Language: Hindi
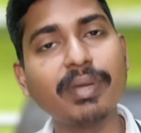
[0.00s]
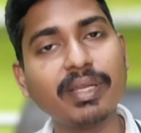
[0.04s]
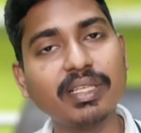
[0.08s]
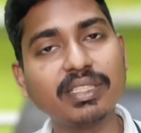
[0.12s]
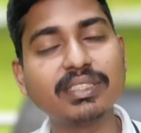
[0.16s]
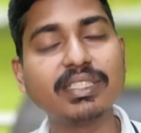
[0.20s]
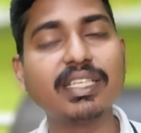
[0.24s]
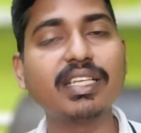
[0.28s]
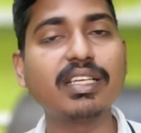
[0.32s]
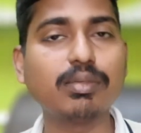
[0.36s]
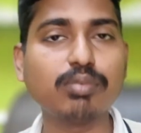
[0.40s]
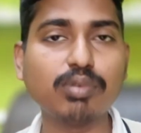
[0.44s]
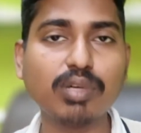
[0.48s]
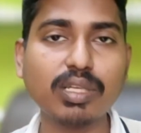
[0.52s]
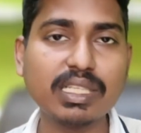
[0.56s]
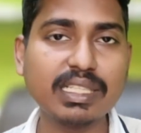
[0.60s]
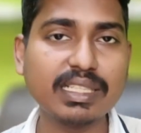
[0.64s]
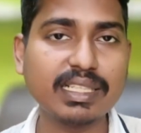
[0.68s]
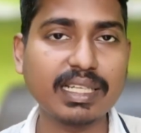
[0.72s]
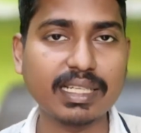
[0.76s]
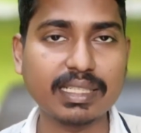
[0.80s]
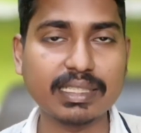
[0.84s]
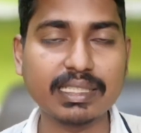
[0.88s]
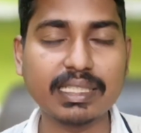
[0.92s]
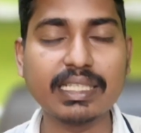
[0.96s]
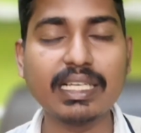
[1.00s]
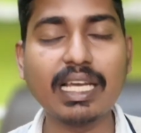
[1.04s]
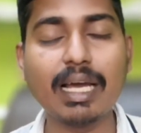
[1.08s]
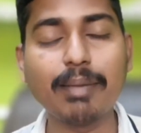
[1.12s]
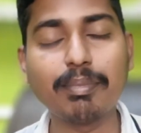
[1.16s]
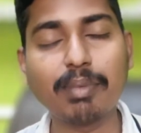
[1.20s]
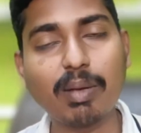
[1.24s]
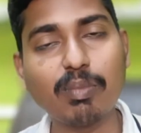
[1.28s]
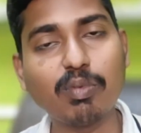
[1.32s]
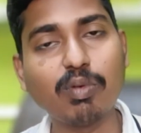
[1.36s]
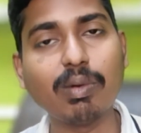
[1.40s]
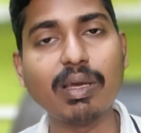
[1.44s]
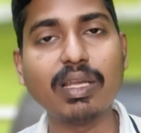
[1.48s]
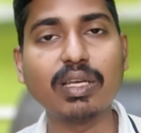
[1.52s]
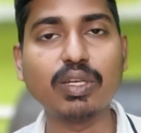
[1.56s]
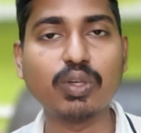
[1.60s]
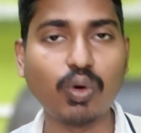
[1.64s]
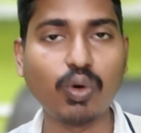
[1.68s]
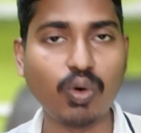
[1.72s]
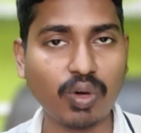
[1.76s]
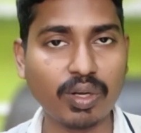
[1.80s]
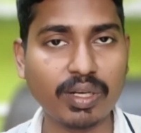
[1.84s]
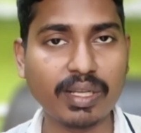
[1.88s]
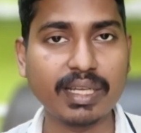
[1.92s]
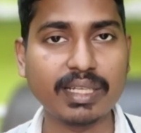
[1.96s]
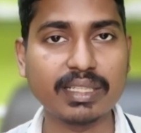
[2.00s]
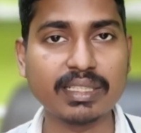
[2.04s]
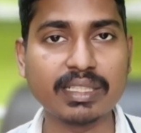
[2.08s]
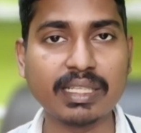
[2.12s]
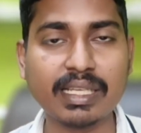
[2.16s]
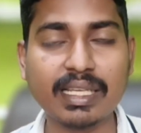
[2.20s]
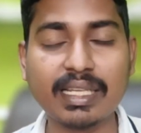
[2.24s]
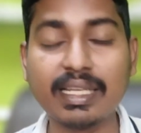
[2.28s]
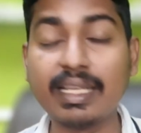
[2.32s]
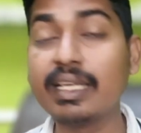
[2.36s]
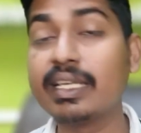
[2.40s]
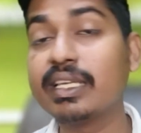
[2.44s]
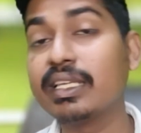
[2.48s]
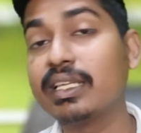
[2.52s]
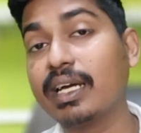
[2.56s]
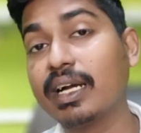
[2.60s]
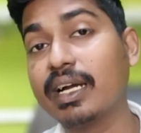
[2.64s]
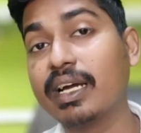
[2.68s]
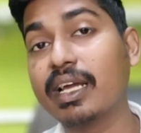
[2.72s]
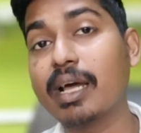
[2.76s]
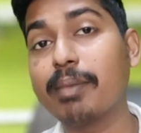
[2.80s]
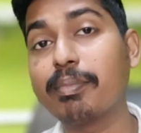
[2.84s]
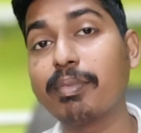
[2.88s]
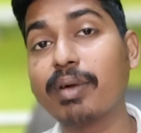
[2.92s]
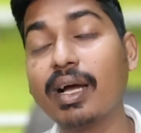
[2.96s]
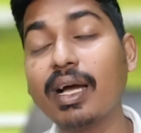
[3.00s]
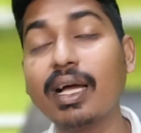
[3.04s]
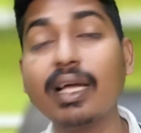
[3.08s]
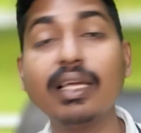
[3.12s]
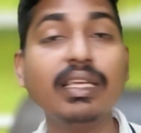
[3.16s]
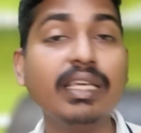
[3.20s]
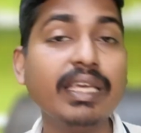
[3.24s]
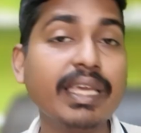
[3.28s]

फिर से रिवॉल्विंग कर देंगे आपका मोबाइल को ऑन कर देंगे लेकिन अगर आपका